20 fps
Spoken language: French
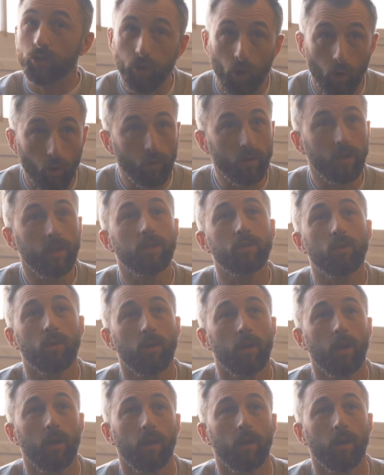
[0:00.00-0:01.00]
sans renier
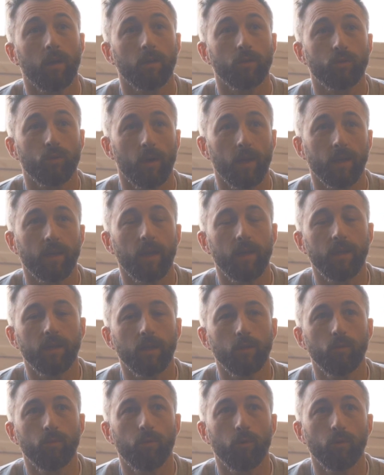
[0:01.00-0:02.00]
sur la, sur la
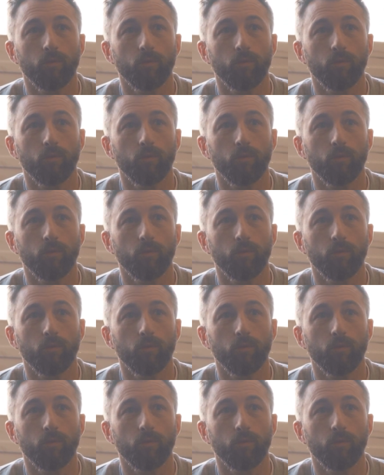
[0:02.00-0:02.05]
qualité